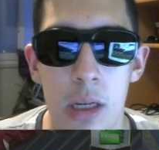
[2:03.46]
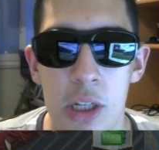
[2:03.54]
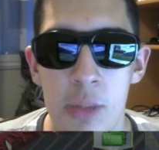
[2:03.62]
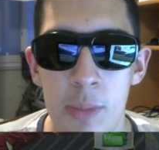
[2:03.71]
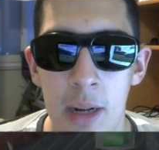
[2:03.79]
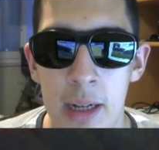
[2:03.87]

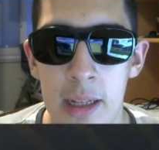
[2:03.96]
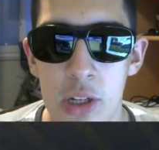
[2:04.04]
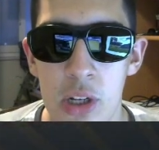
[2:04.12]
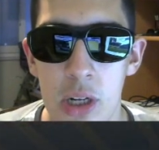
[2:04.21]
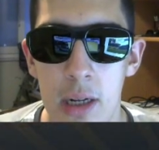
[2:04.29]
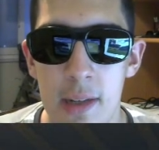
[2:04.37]
Şimdi
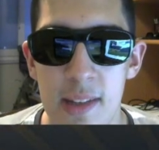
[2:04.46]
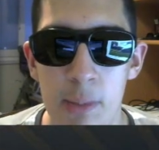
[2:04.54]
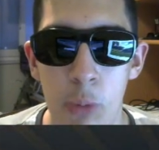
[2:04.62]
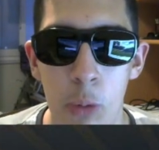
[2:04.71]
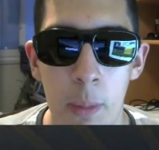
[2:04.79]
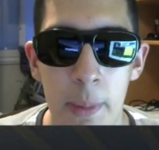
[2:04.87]
arkadaşlar
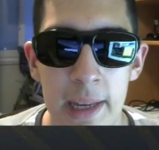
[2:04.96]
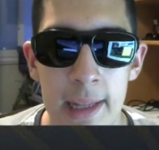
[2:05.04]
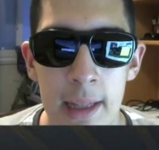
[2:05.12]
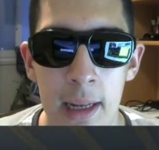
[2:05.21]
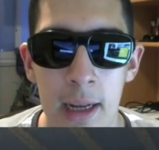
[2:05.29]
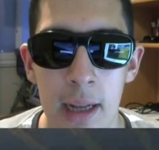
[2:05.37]
asıl bomba
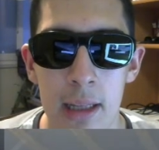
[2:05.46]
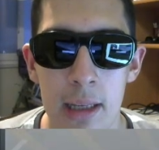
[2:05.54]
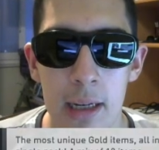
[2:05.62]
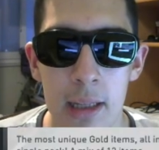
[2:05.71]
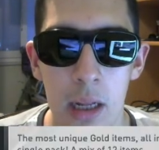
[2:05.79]
paketlere geldik. Hadi